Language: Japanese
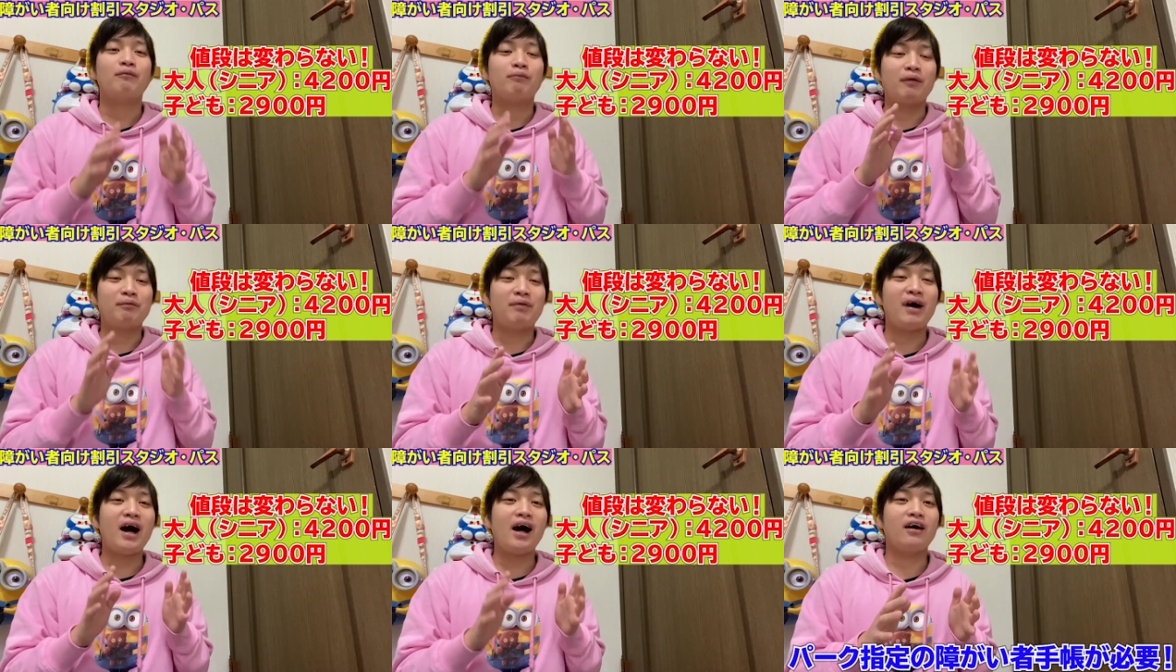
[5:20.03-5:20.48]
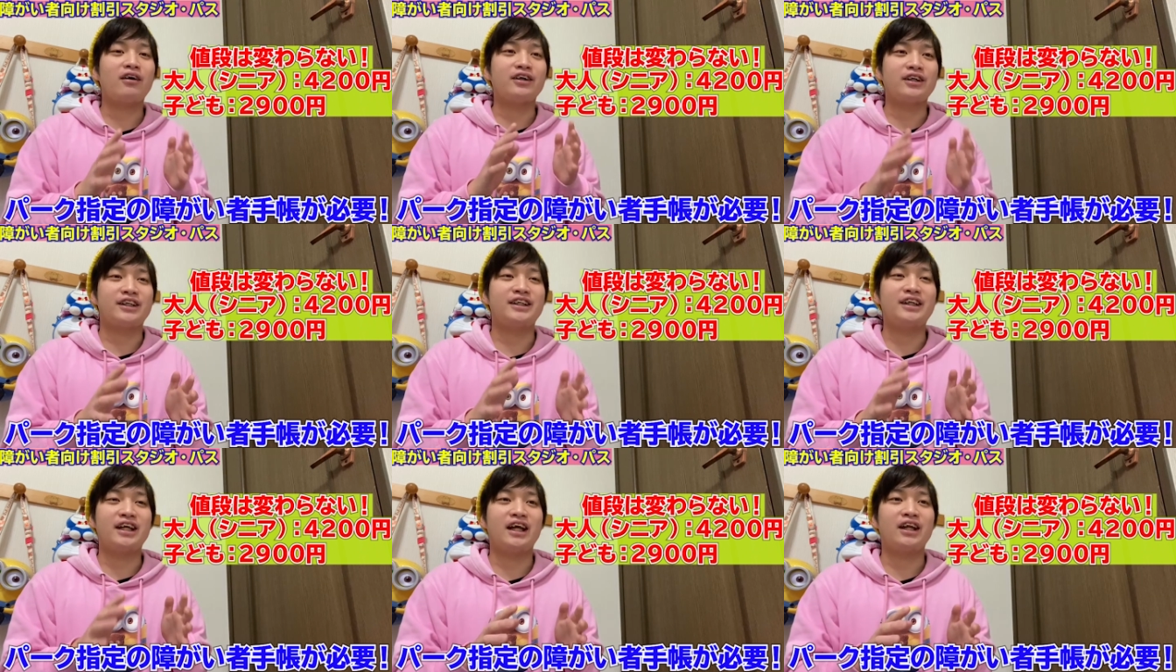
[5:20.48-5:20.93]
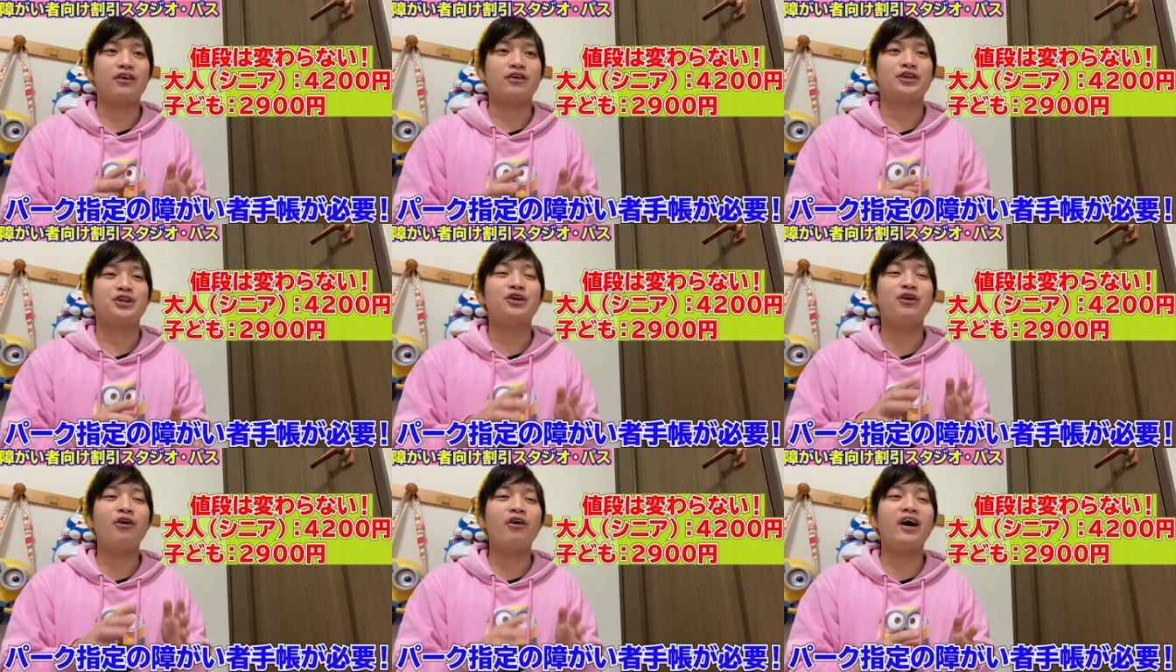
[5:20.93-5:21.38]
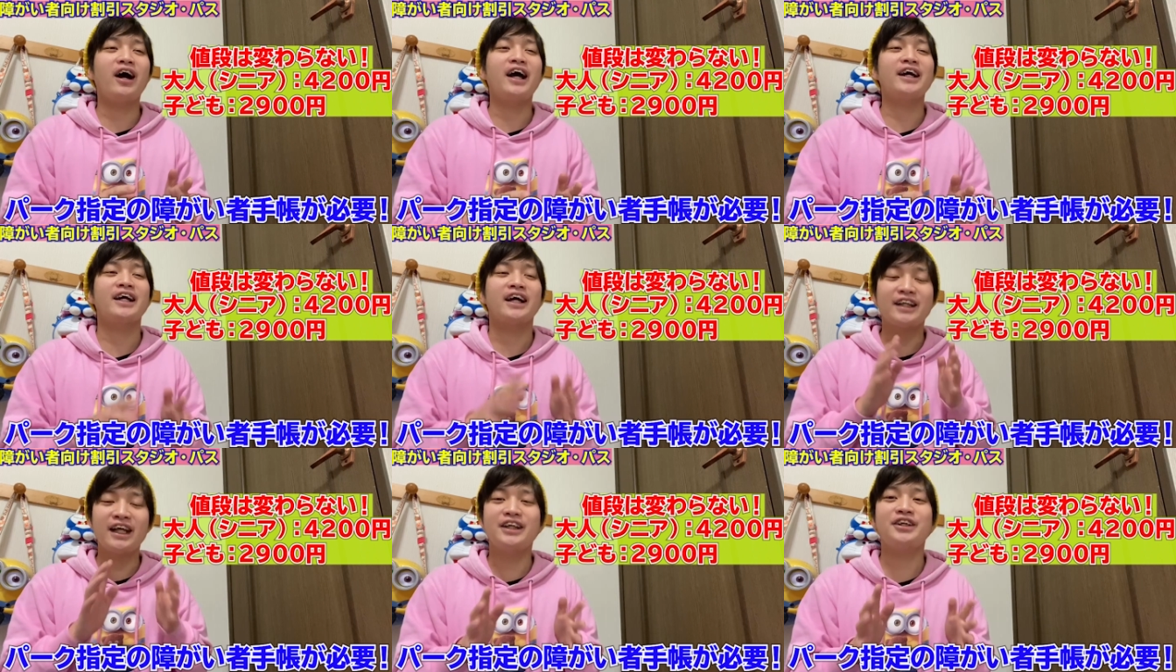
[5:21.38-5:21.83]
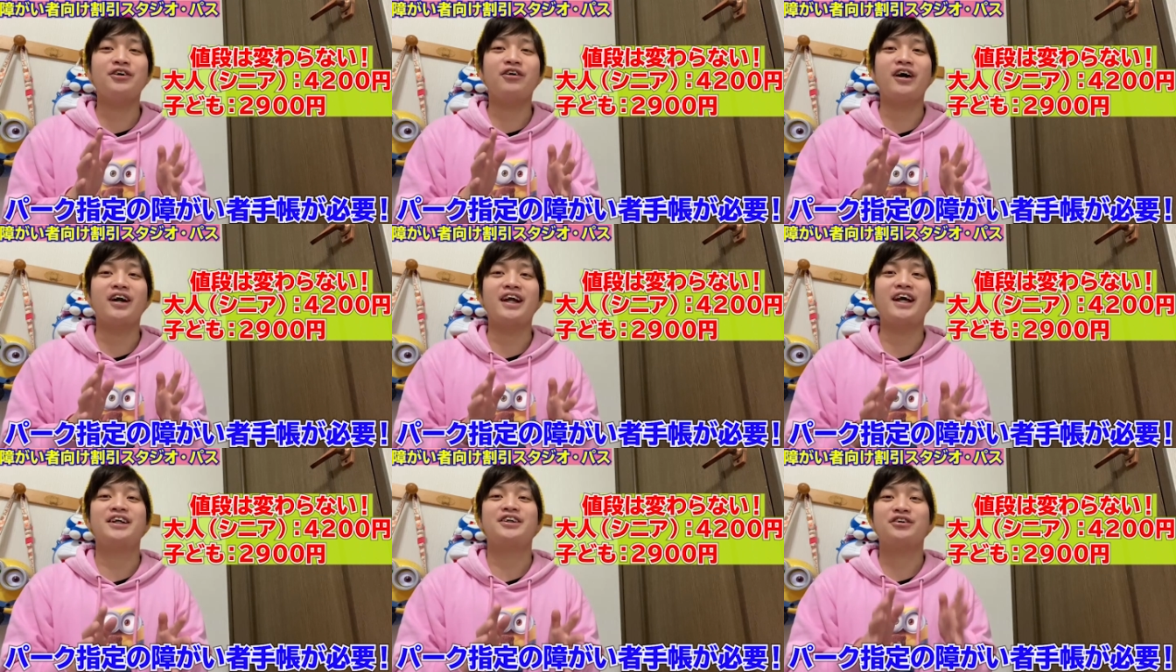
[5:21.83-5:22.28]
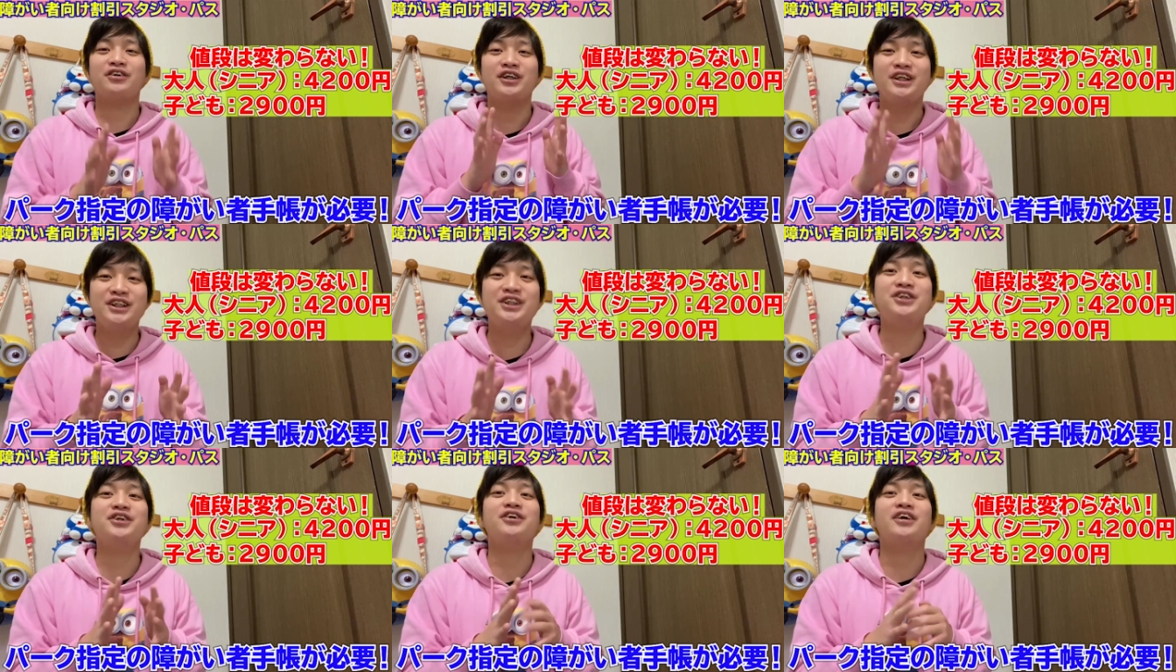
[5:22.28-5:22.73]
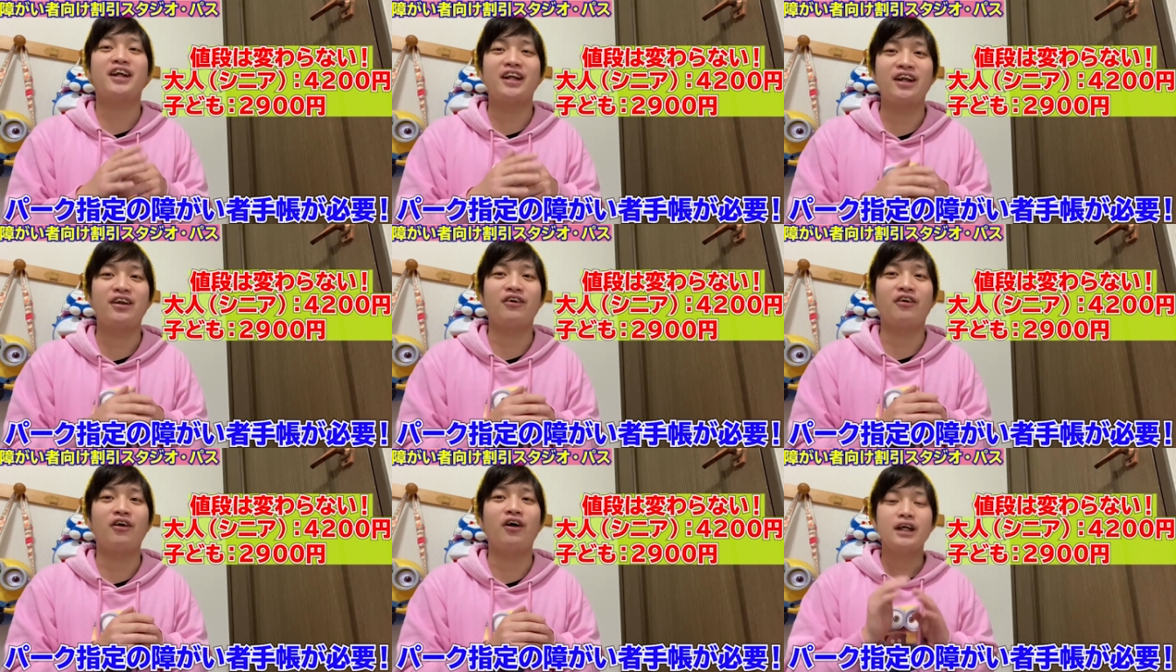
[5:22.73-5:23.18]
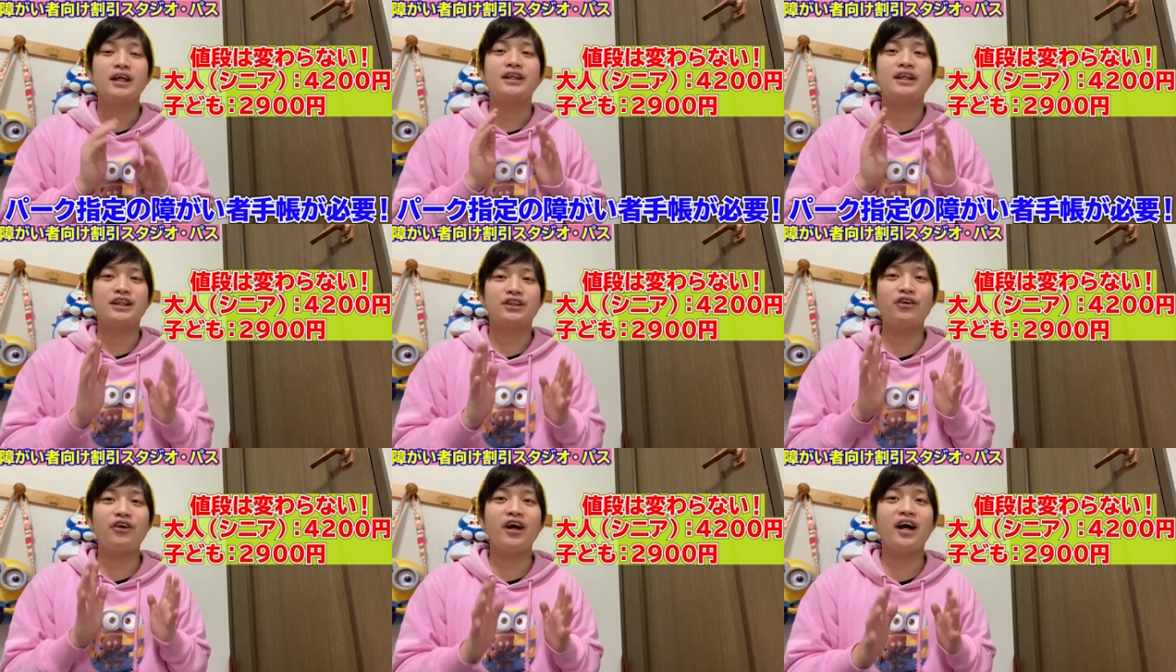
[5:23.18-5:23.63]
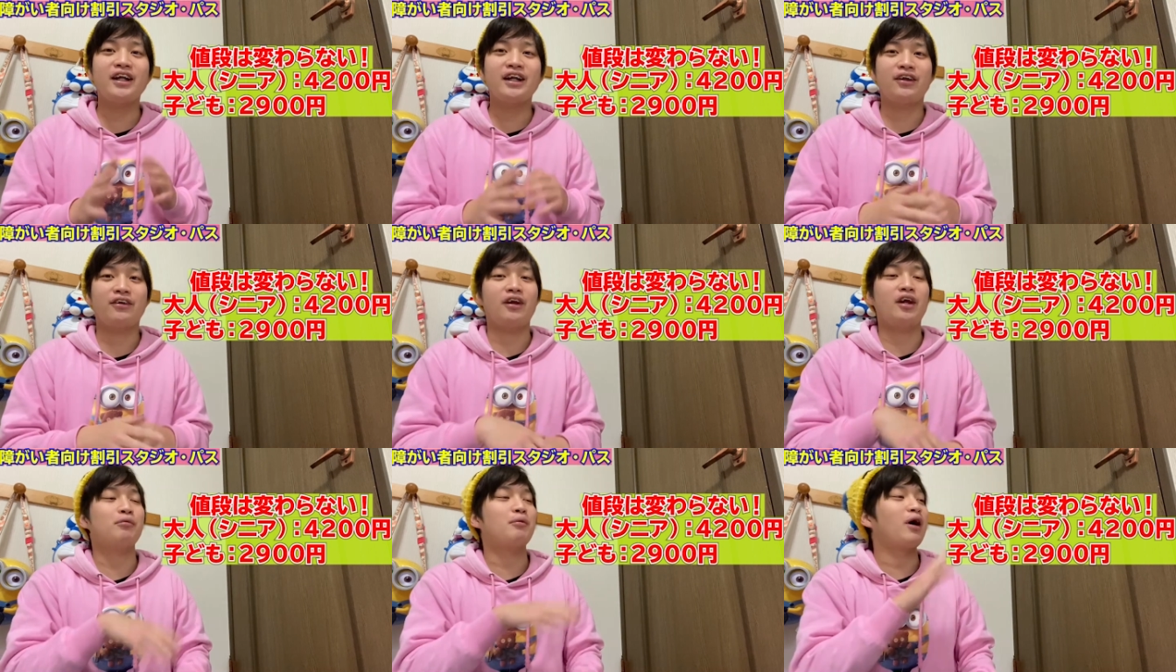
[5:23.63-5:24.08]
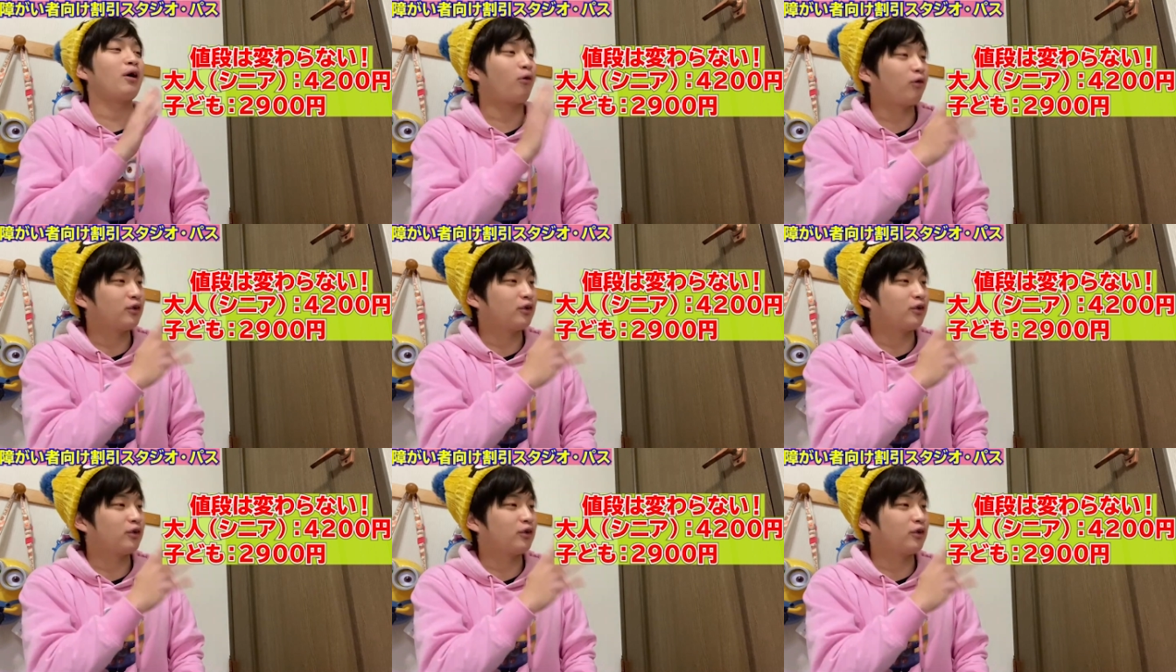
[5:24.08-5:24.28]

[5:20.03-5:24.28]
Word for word: まあ、パーク指定の障害者手帳がね、ちょっと必要なんですよ。で、それがですね、まあ、